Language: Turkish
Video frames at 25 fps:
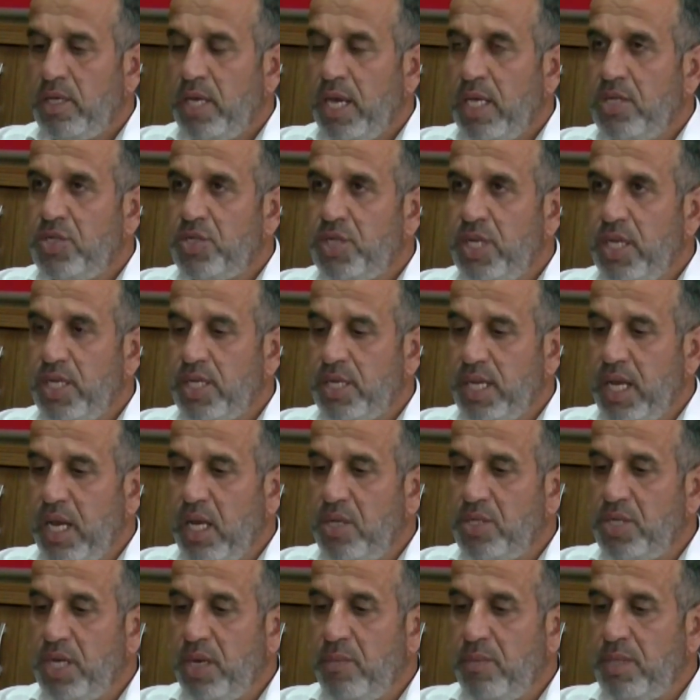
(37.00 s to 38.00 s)
Gençlik
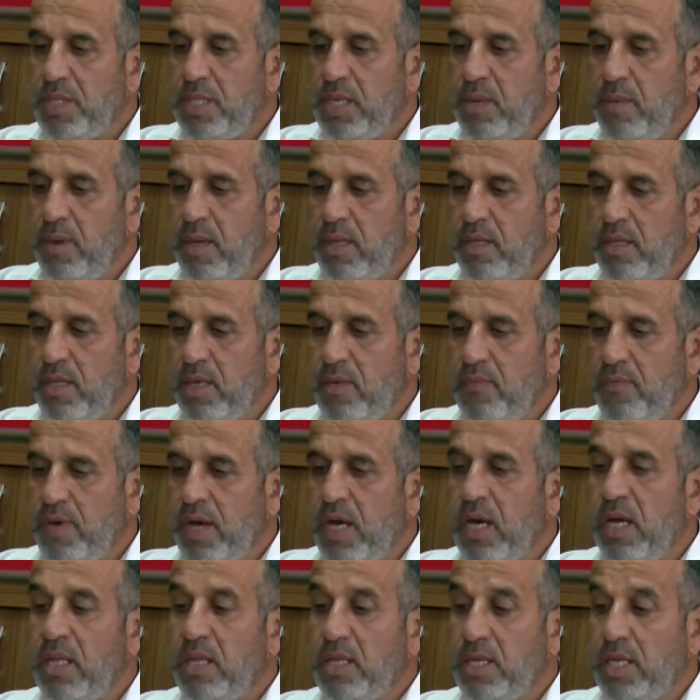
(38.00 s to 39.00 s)
geleceğimiz demektir.
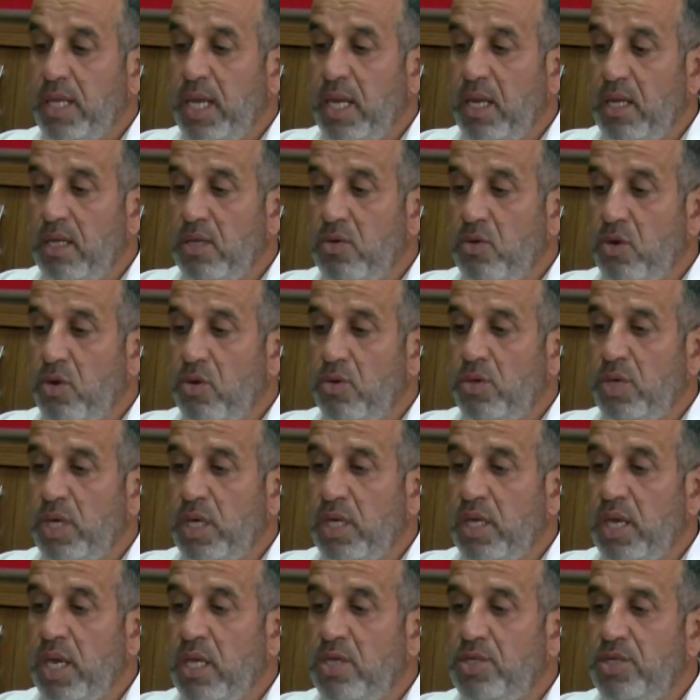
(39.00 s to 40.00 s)
Fakat gelin görün
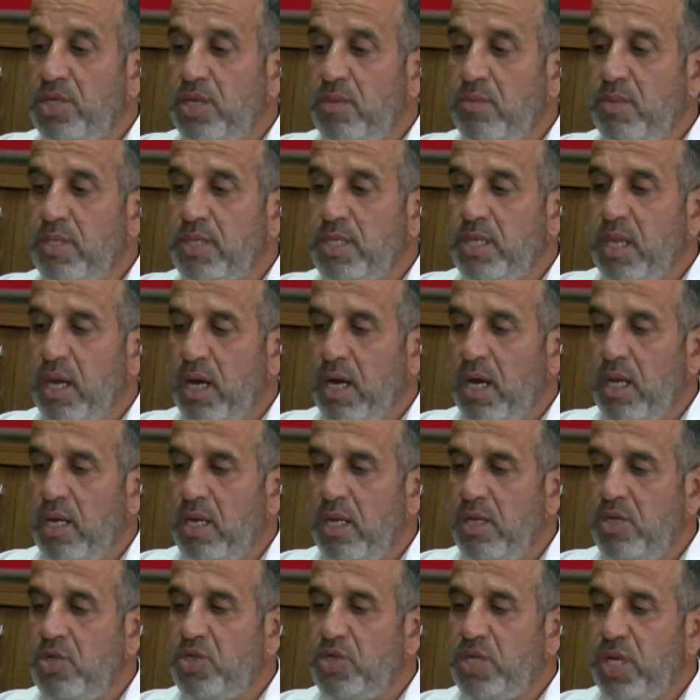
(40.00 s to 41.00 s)
ki gençliğimizin
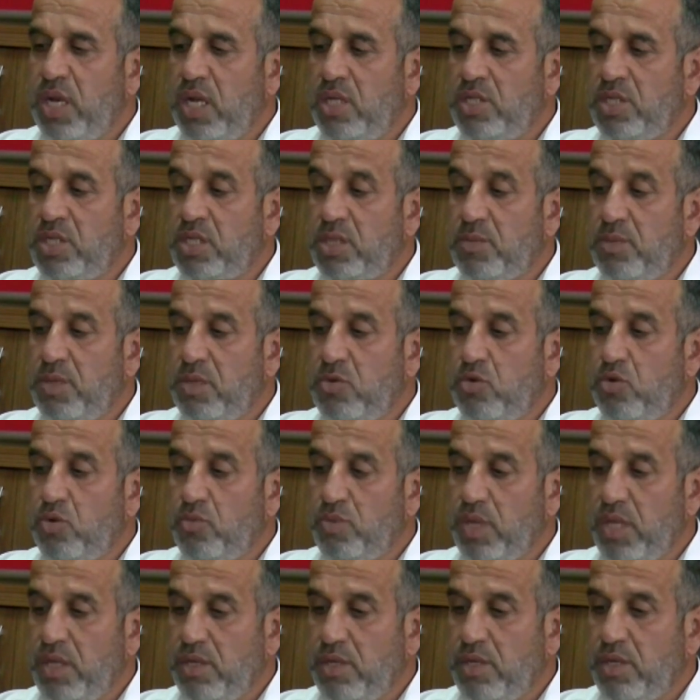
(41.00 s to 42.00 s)
hali işler acısı bir
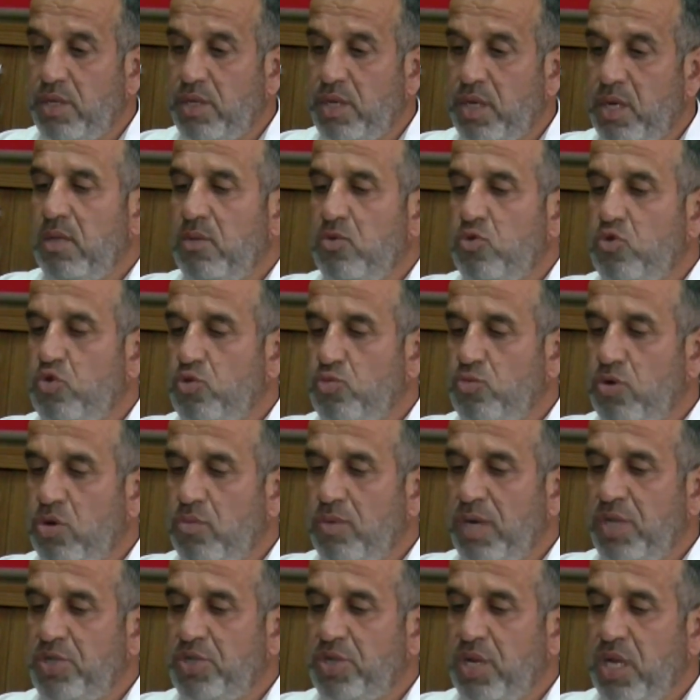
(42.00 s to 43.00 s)
durumdadır.
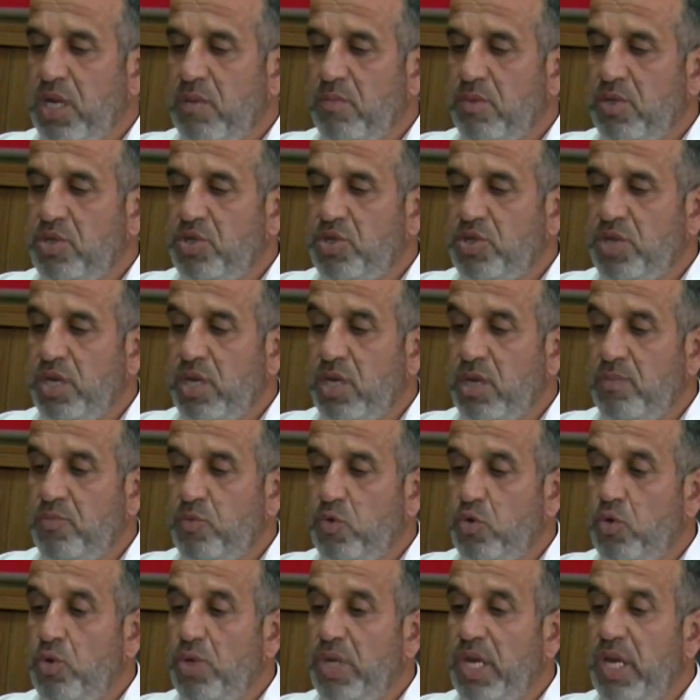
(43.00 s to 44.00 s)
Cumhurbaşkanımız
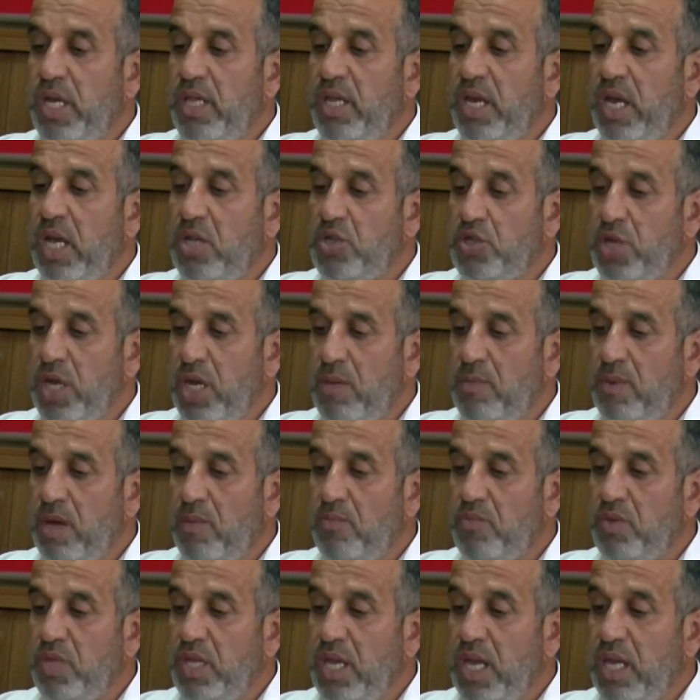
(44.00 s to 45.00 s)
çıkıp Türkiye'de
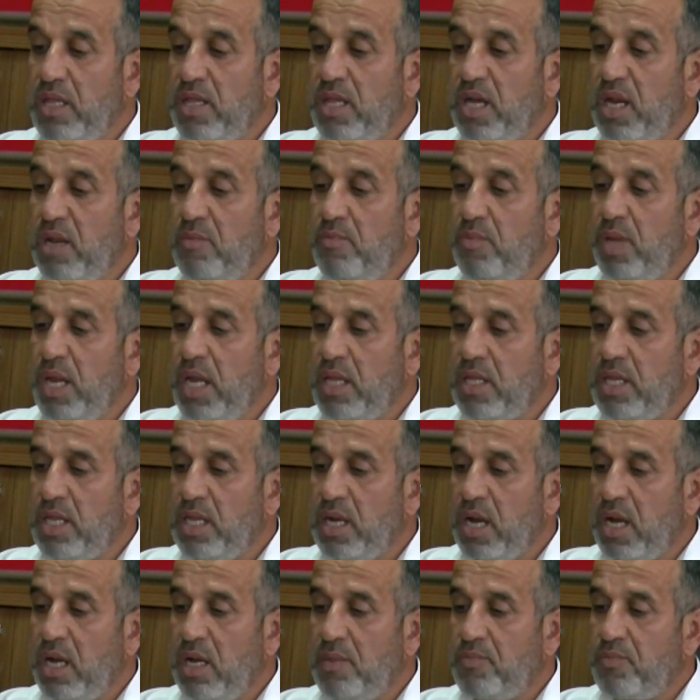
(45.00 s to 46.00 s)
yaşayamam diyenlerin
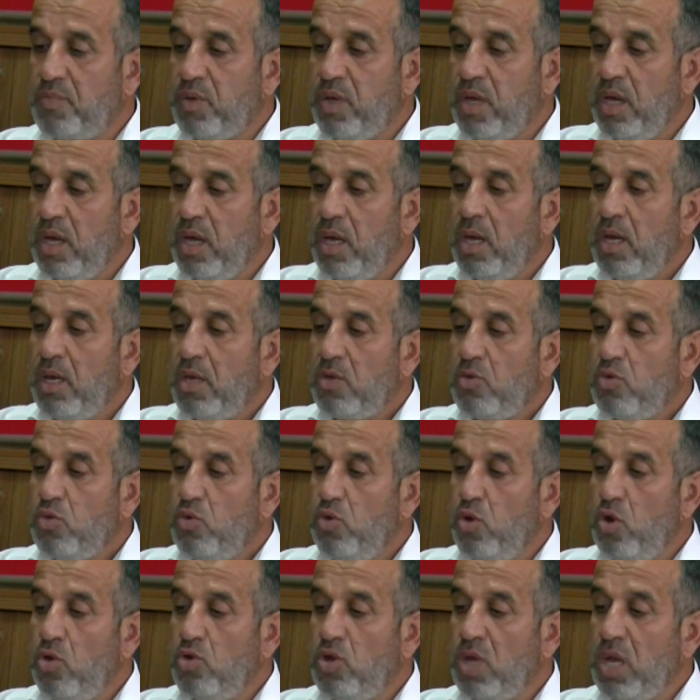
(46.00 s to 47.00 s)
biletini alıp
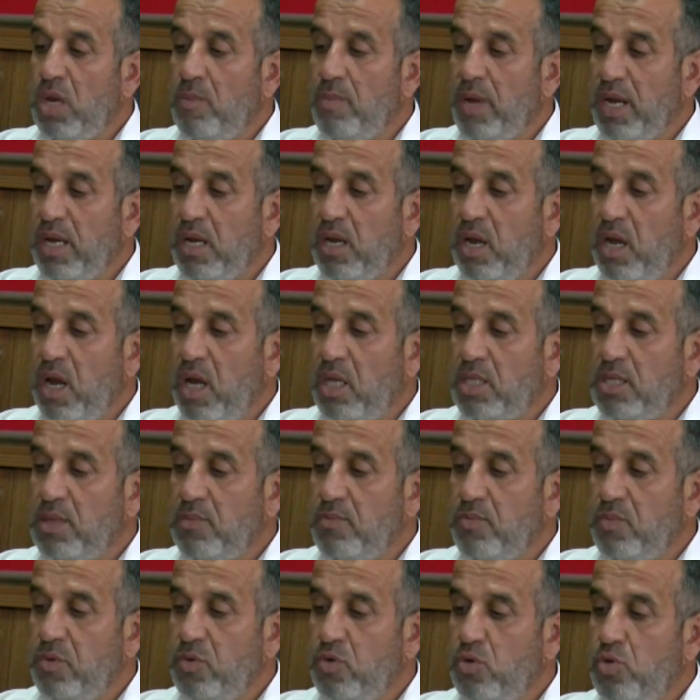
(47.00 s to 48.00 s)
göndermek
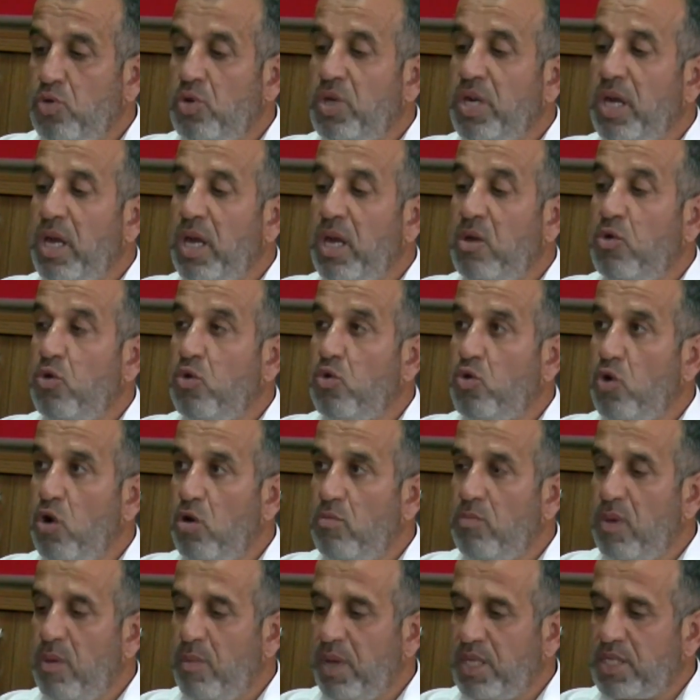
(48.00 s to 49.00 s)
lazım. Türkiye'ye yük
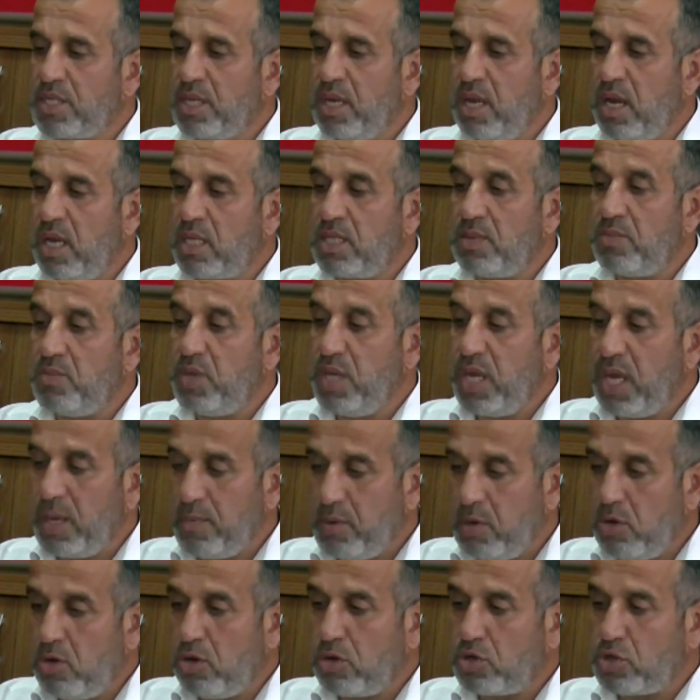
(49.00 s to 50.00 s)
olmaması lazım
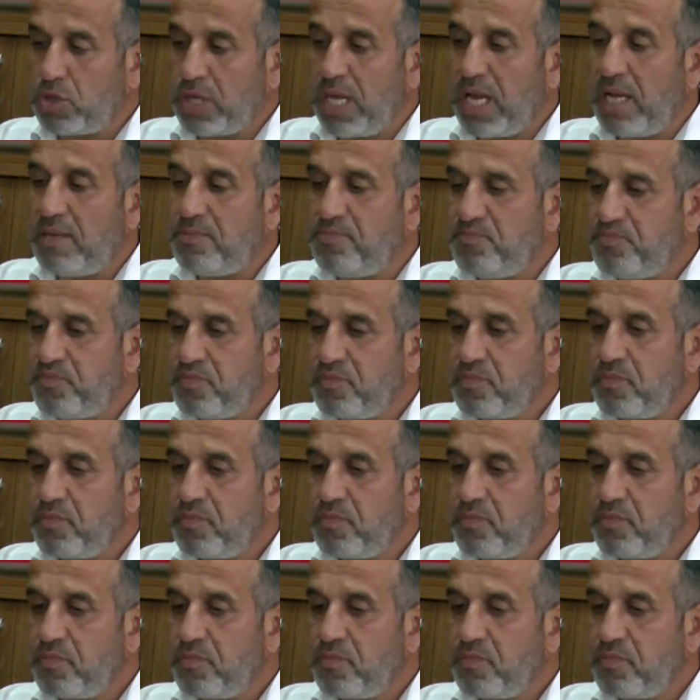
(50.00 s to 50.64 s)
diyebiliyorsa